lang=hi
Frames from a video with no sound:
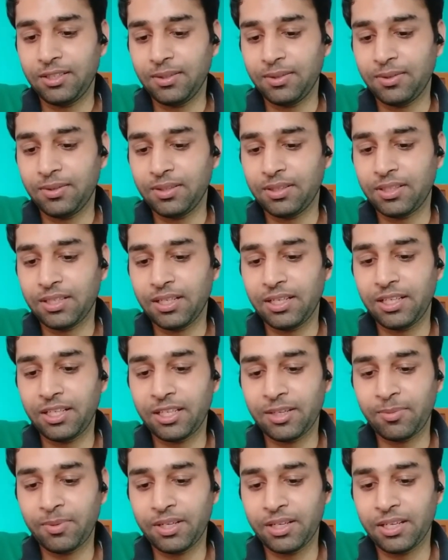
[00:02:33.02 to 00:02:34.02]
तो
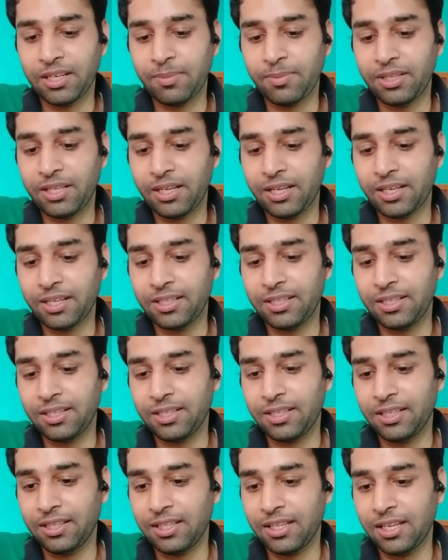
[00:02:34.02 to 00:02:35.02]
चलिए हम गाना बजा के
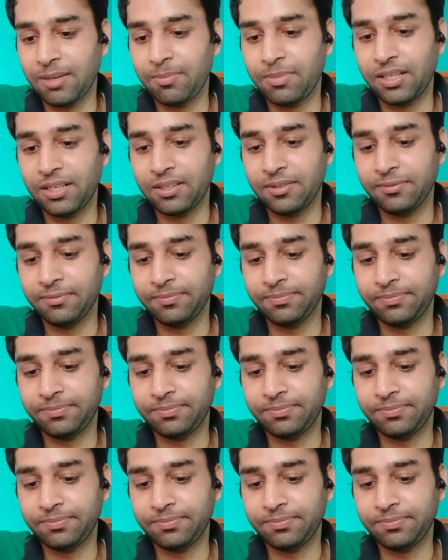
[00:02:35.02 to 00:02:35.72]
देख लेते हैं एक बार